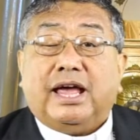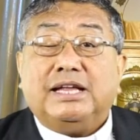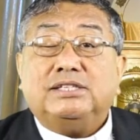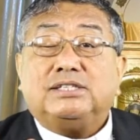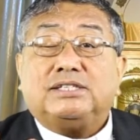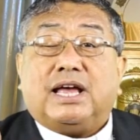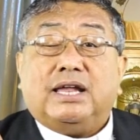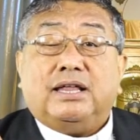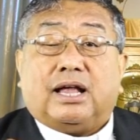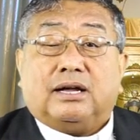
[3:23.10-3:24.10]
en
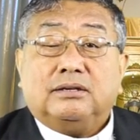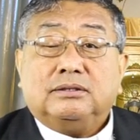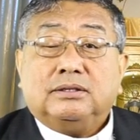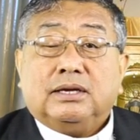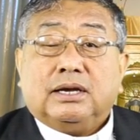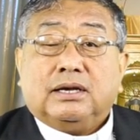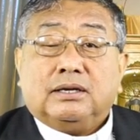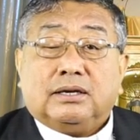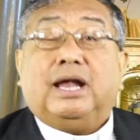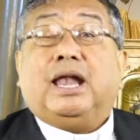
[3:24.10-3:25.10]
salida.
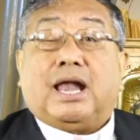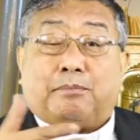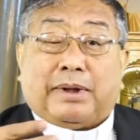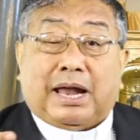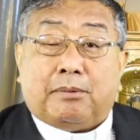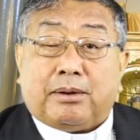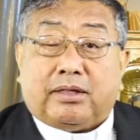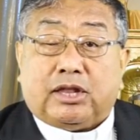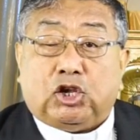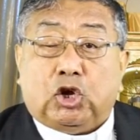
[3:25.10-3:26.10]
En la palabra
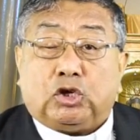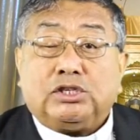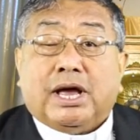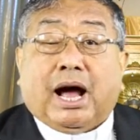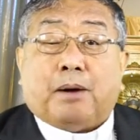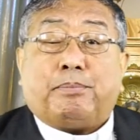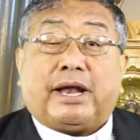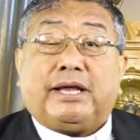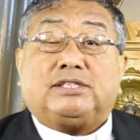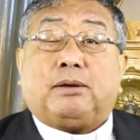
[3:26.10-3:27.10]
de Dios
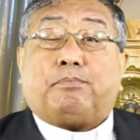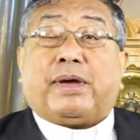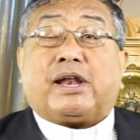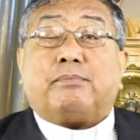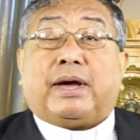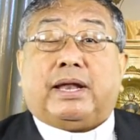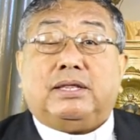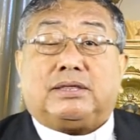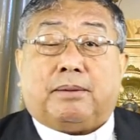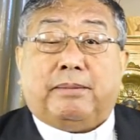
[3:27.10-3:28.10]
aparece
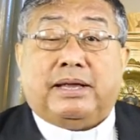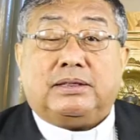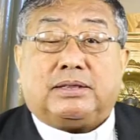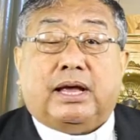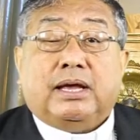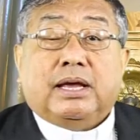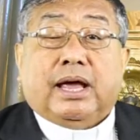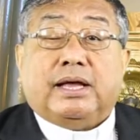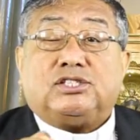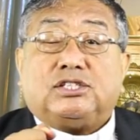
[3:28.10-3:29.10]
permanentemente
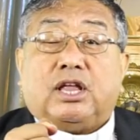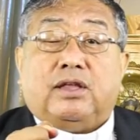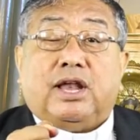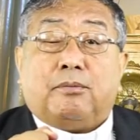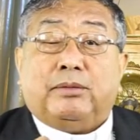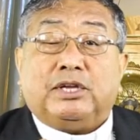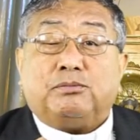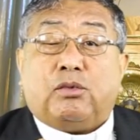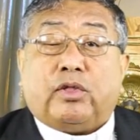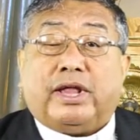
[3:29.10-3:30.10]
este
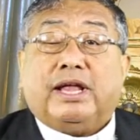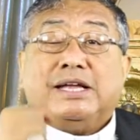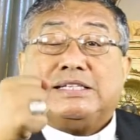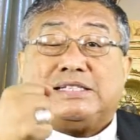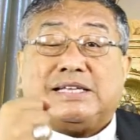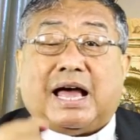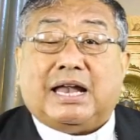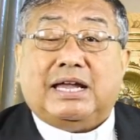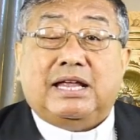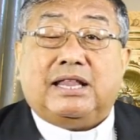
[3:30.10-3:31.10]
dinamismo de
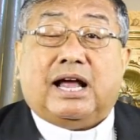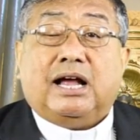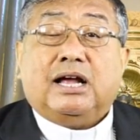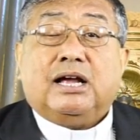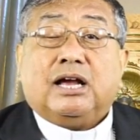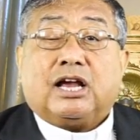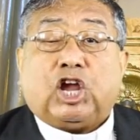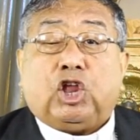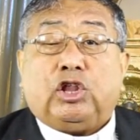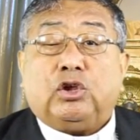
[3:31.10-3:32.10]
salida
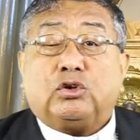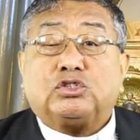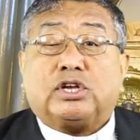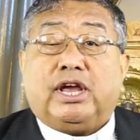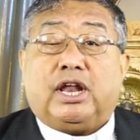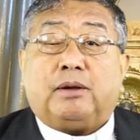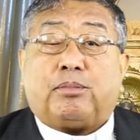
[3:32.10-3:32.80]
que Dios quiere